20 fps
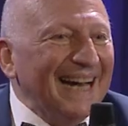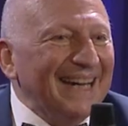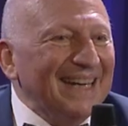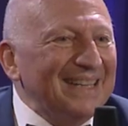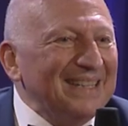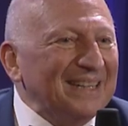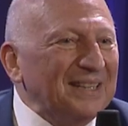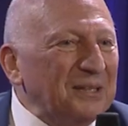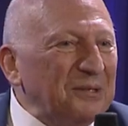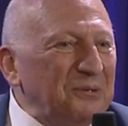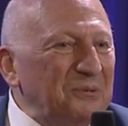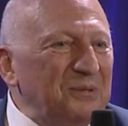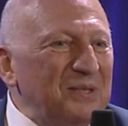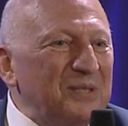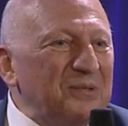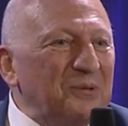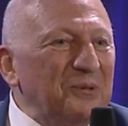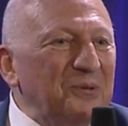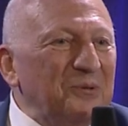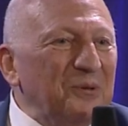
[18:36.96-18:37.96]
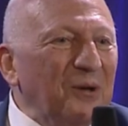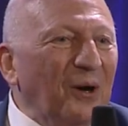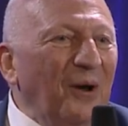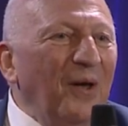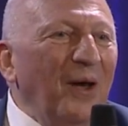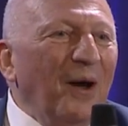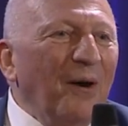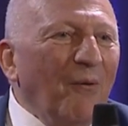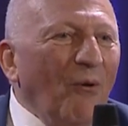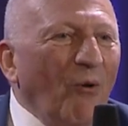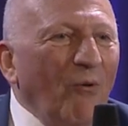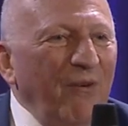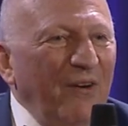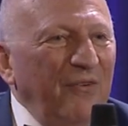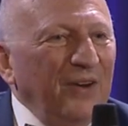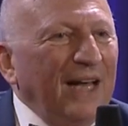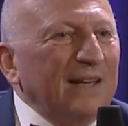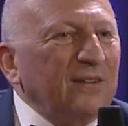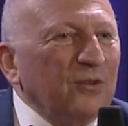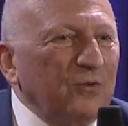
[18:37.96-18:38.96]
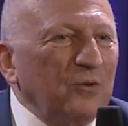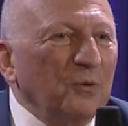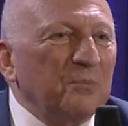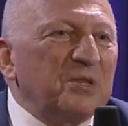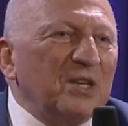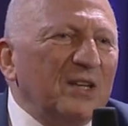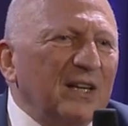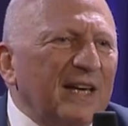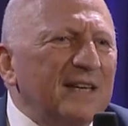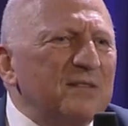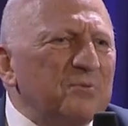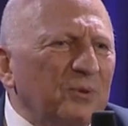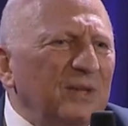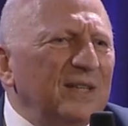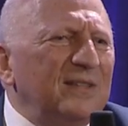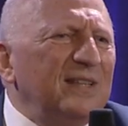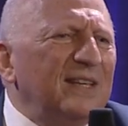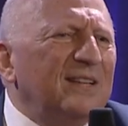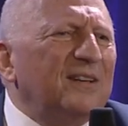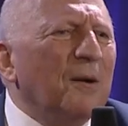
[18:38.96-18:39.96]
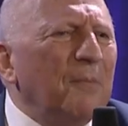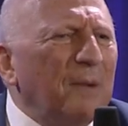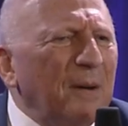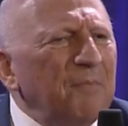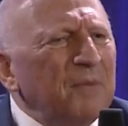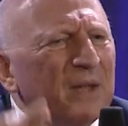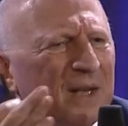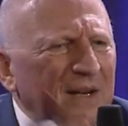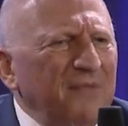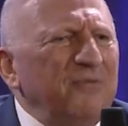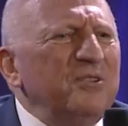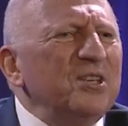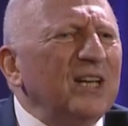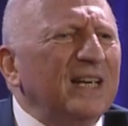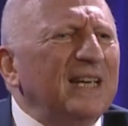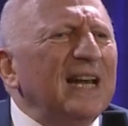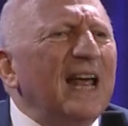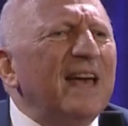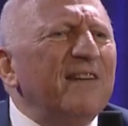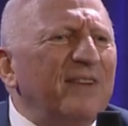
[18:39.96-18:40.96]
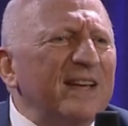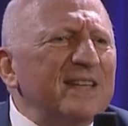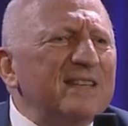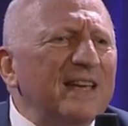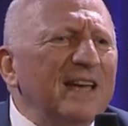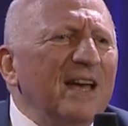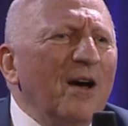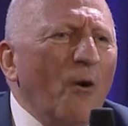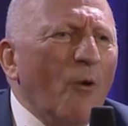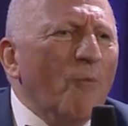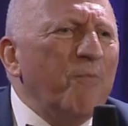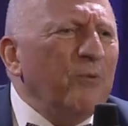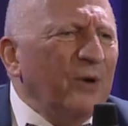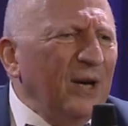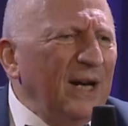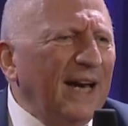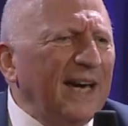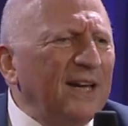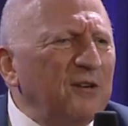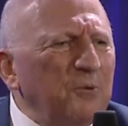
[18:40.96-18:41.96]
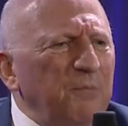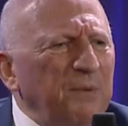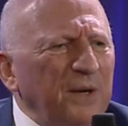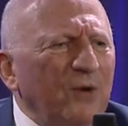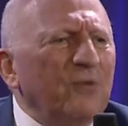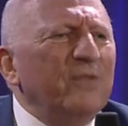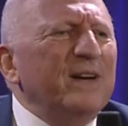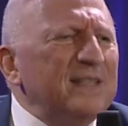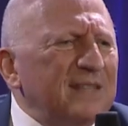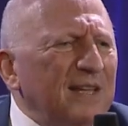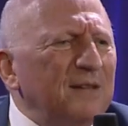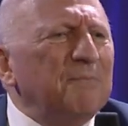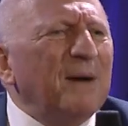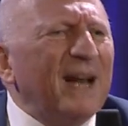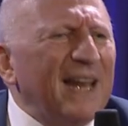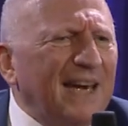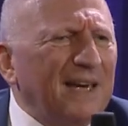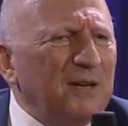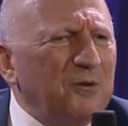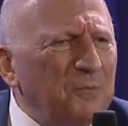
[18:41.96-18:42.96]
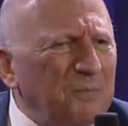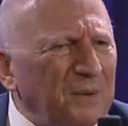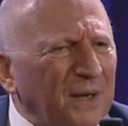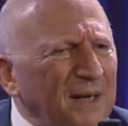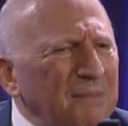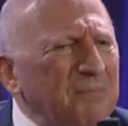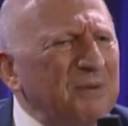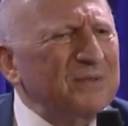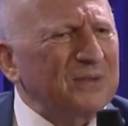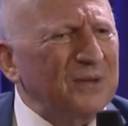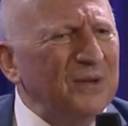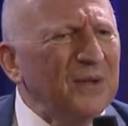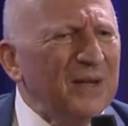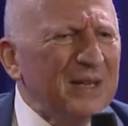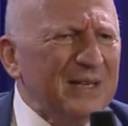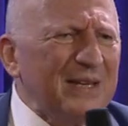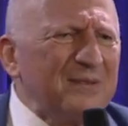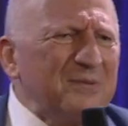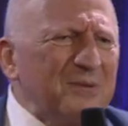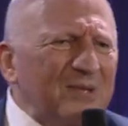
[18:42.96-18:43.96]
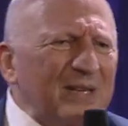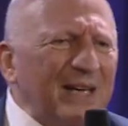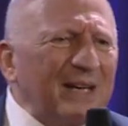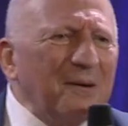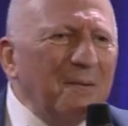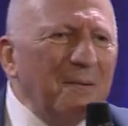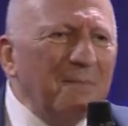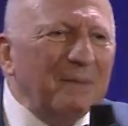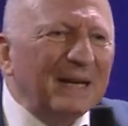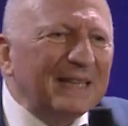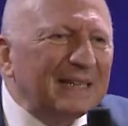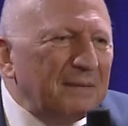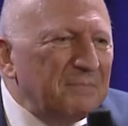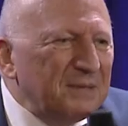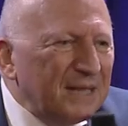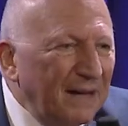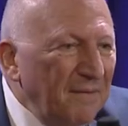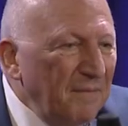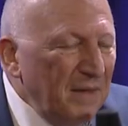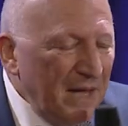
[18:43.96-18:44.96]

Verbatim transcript: à l'intérieur du disque dur on va faire attention parce qu'il y a des raisons d'éthique quand même. Les fichiers qu'il a effacés, on pourrait les récupérer, on va essayer de ne pas les récupérer parce que ça, ce serait quand même pas très bien.